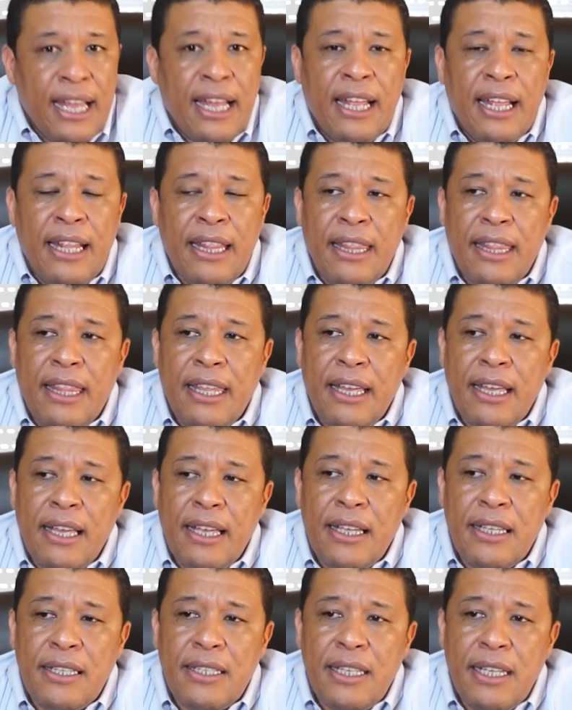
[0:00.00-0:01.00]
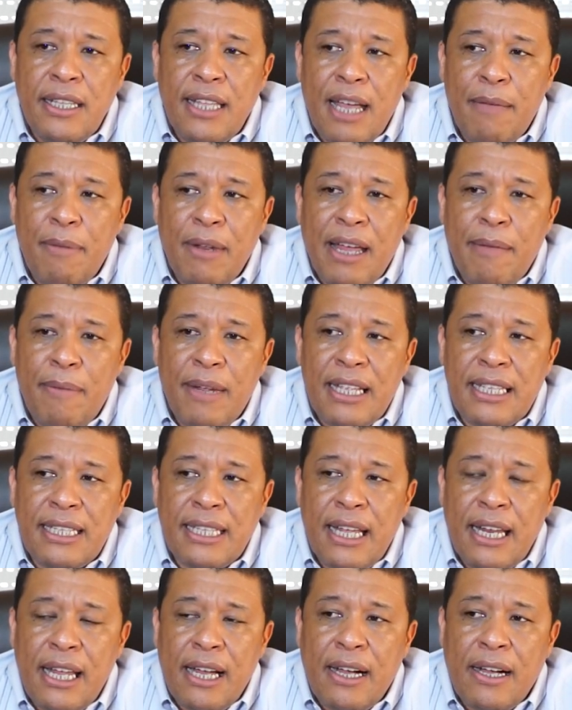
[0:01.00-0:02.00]
عند السيد عامل عملت
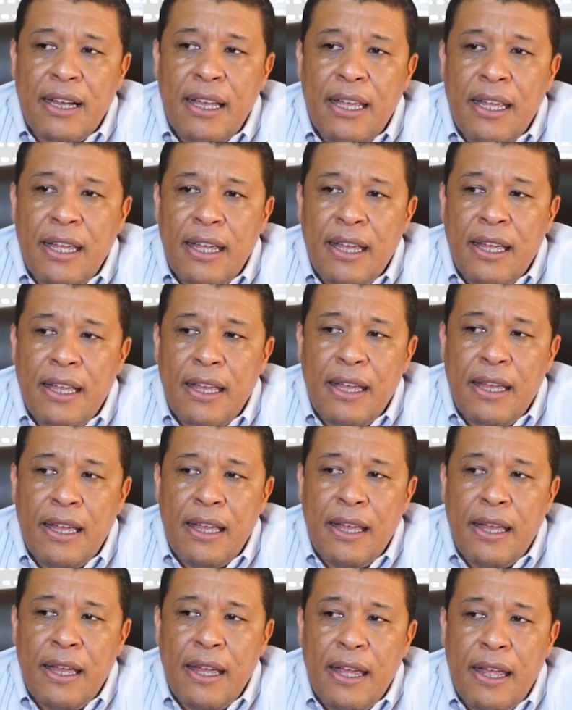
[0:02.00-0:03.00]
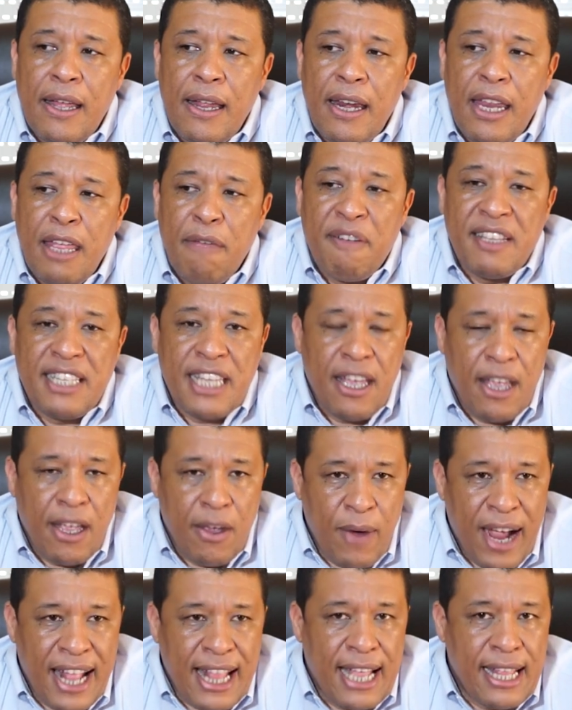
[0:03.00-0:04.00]
سنه آه، لفتح
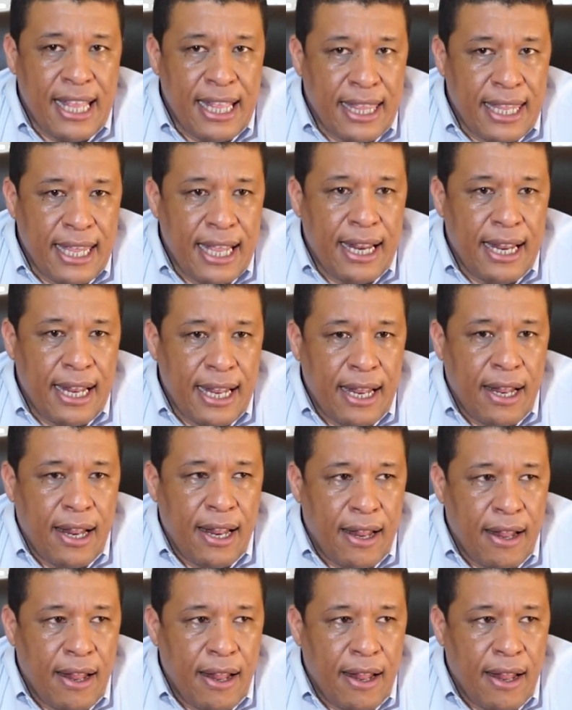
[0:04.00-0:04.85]
واحد العدد ديال